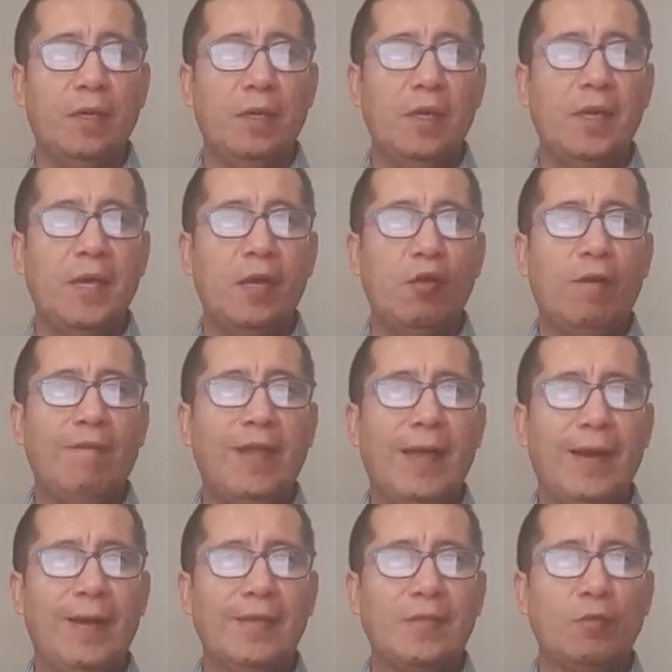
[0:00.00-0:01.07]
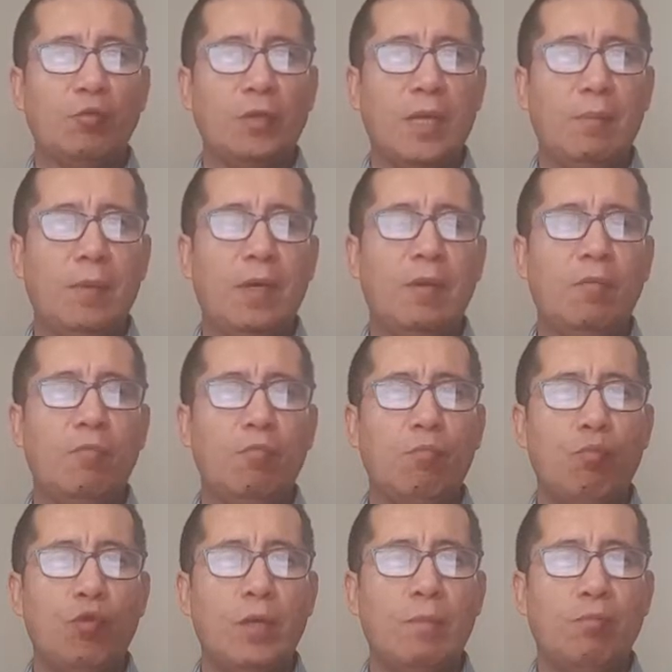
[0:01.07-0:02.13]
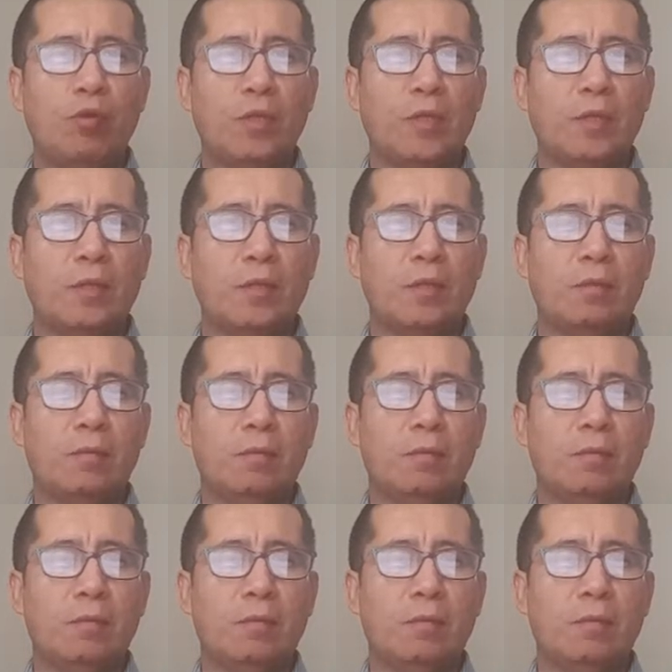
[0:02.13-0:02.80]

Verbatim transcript: y quiero hablarles de un tema muy importante.